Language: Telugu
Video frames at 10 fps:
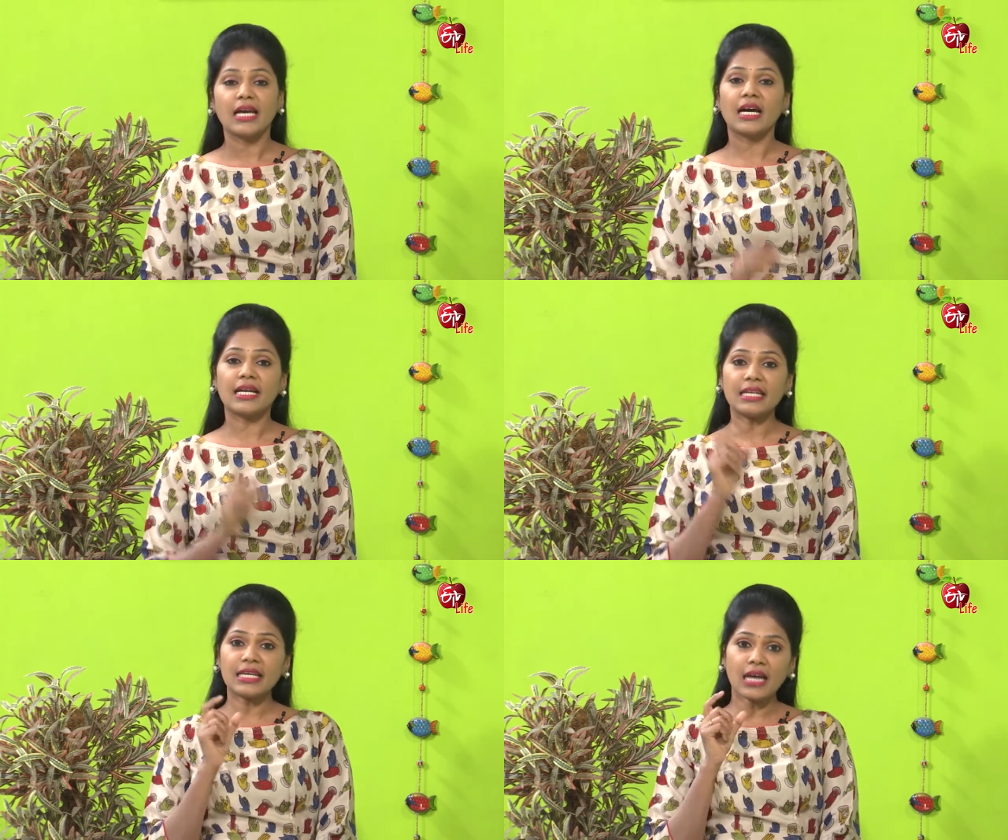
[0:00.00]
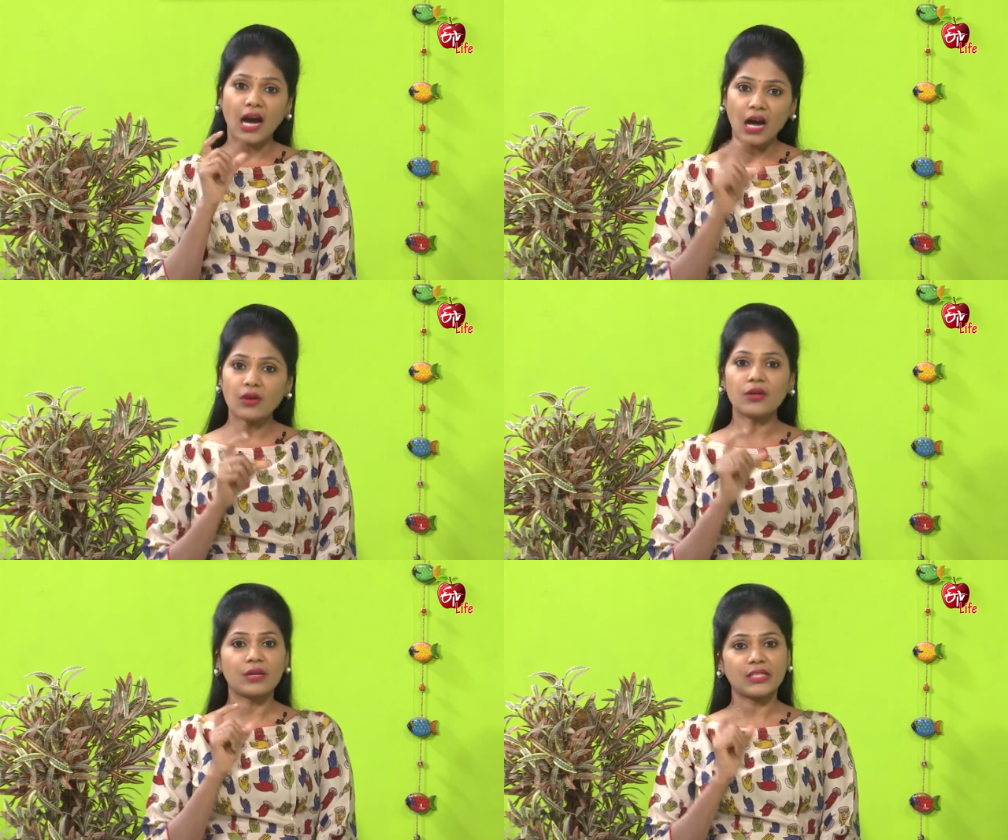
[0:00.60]
కానీ ఈ
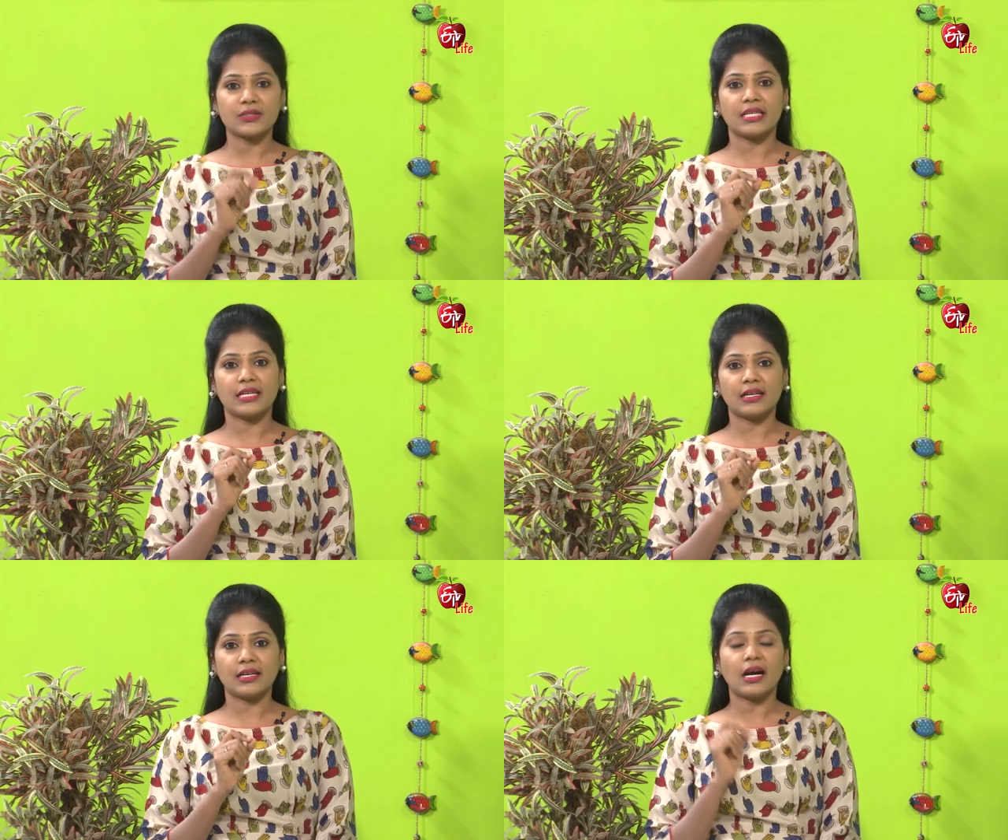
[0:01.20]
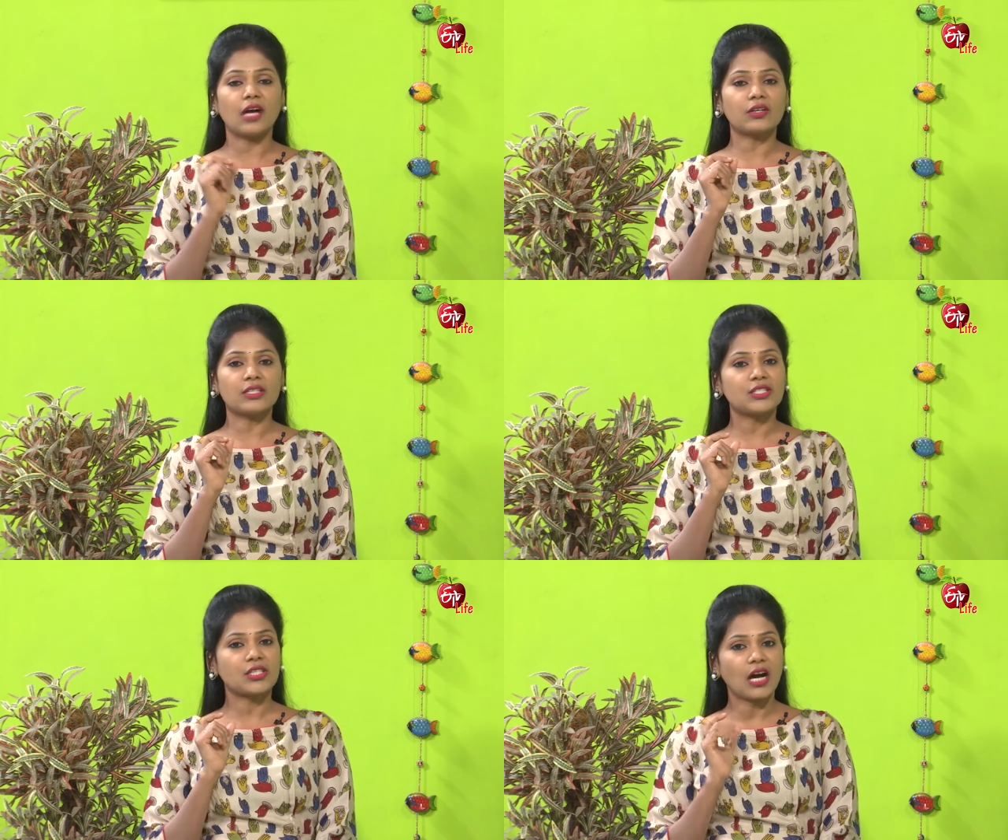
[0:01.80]
ఆకులు ఉన్నాయి చూసారా ఆకులు
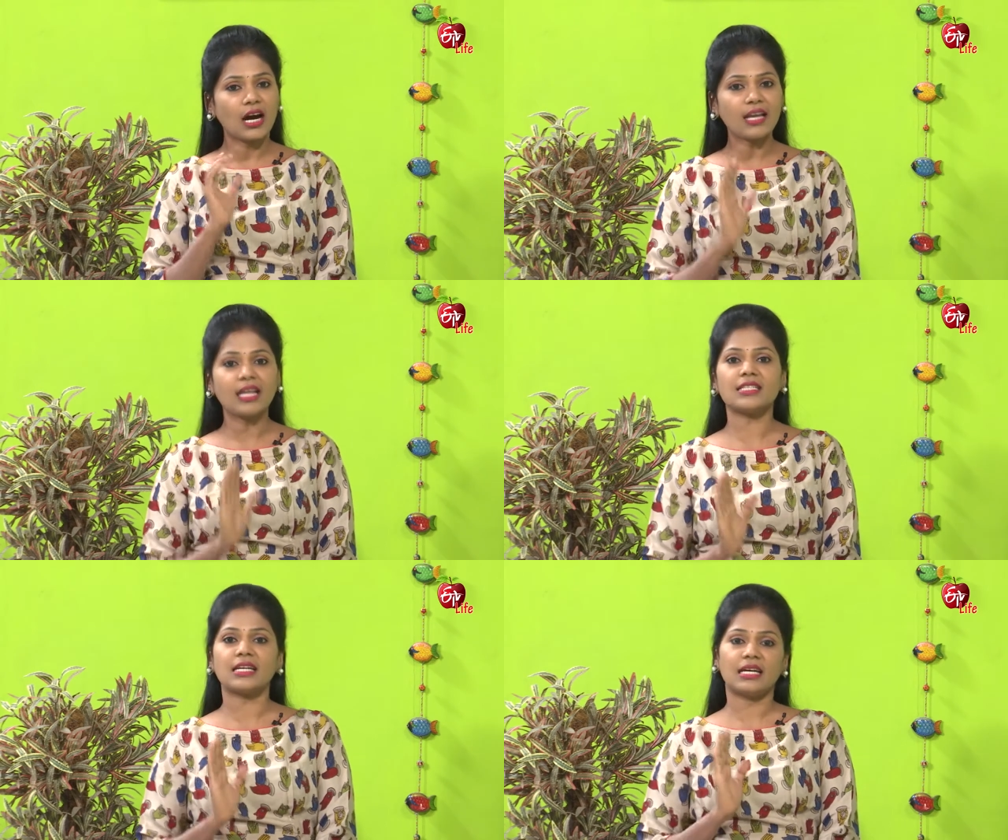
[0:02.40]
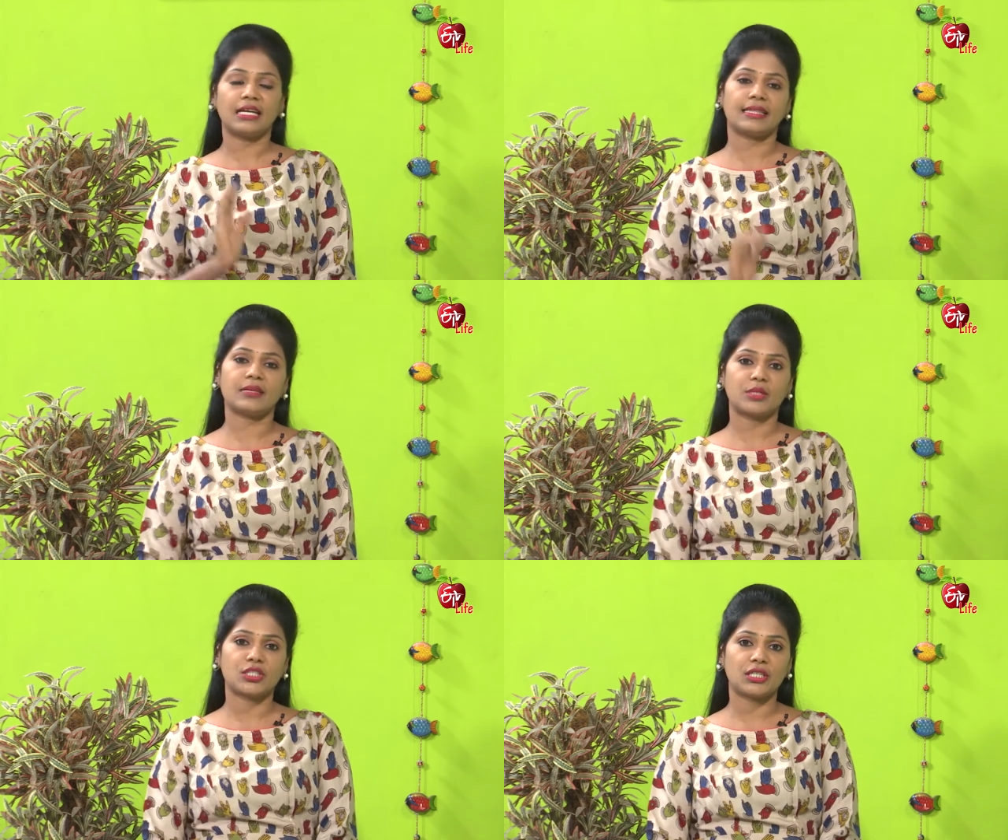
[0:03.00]
చాలా చాలా హెల్త్కి
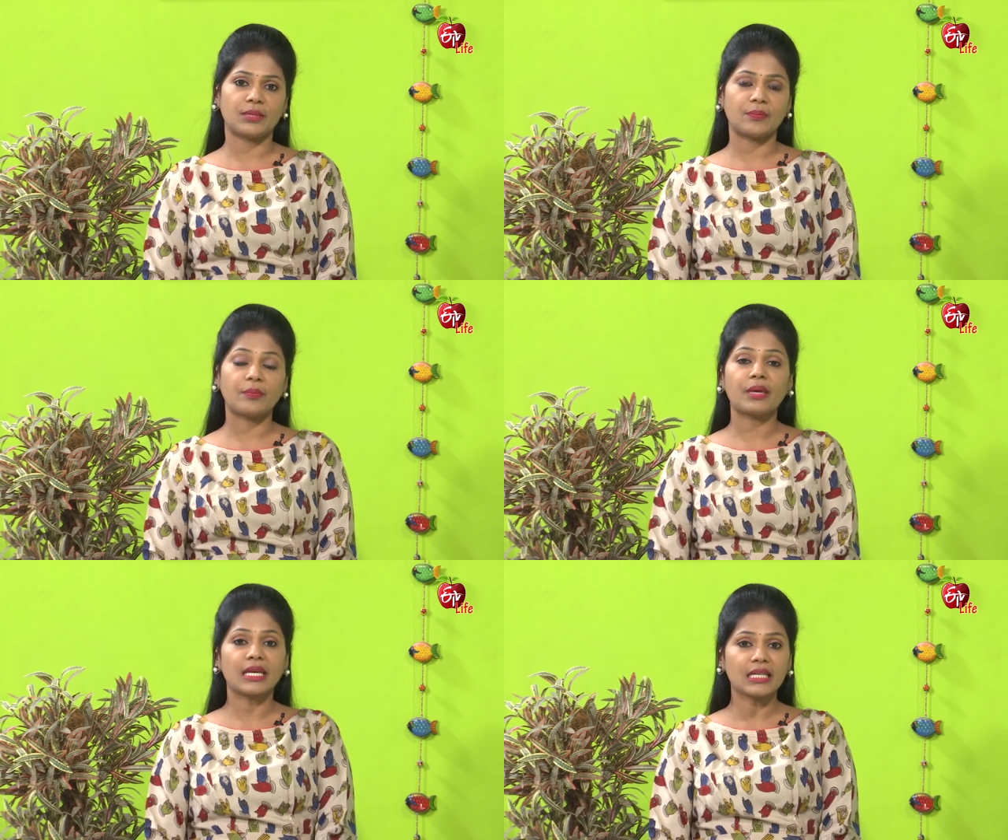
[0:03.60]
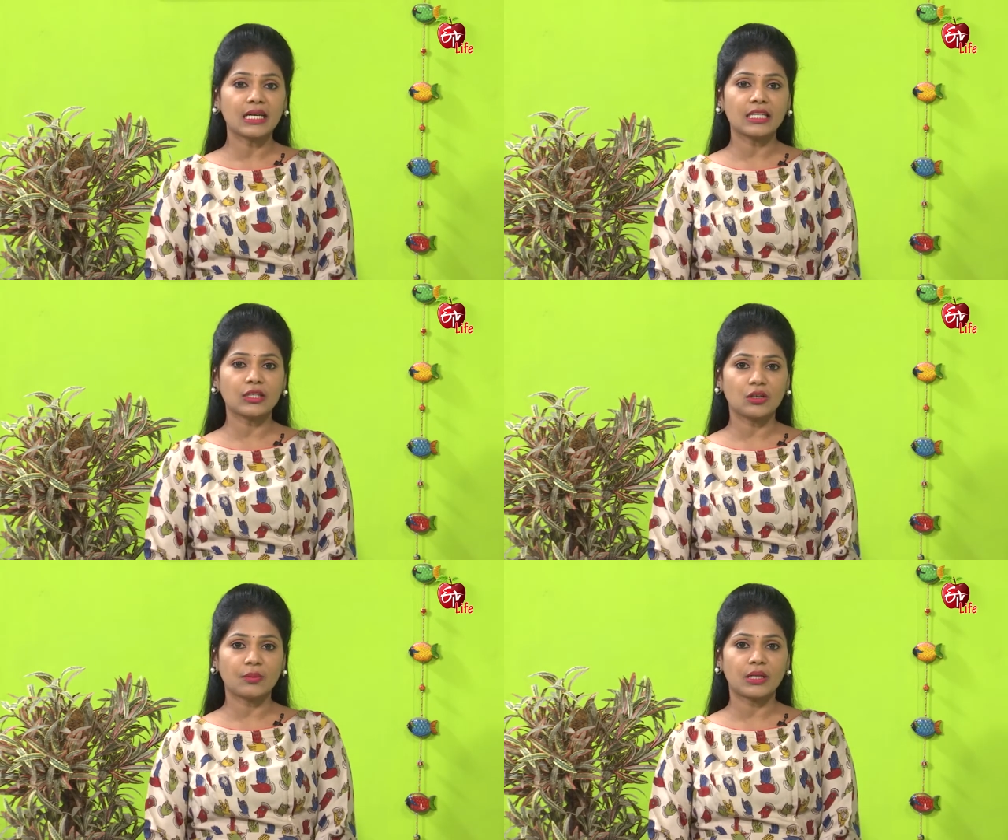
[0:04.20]
మంచిది మెయిన్గా
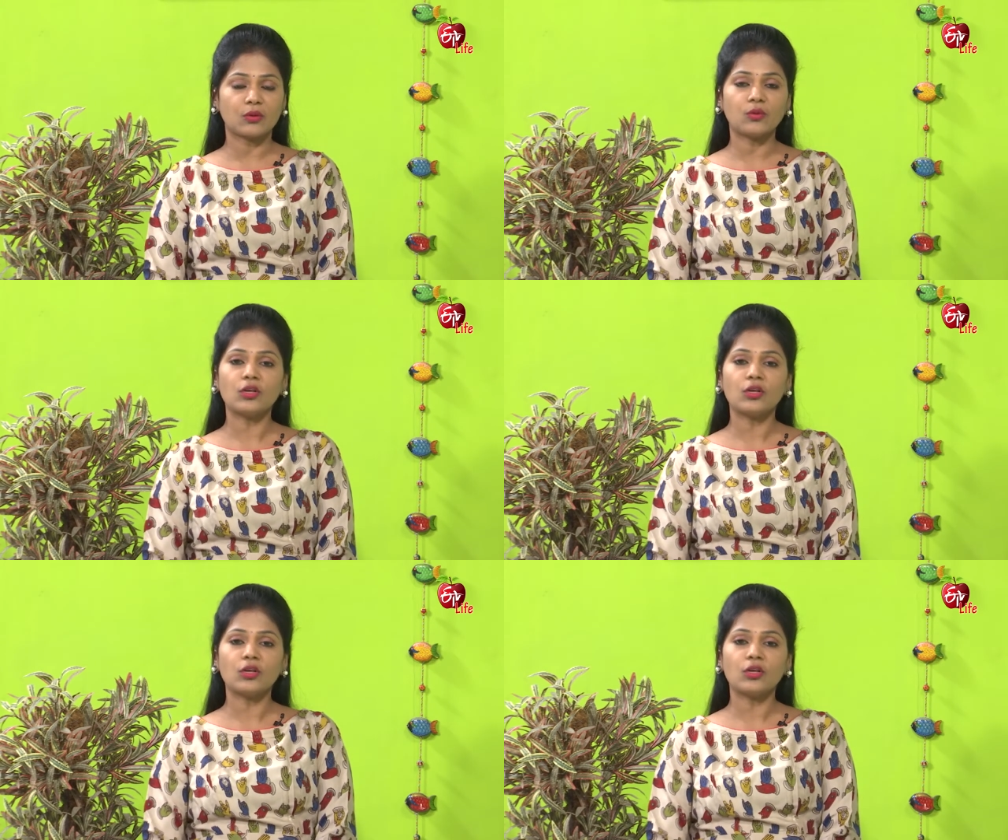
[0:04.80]
ఇందులో మనకు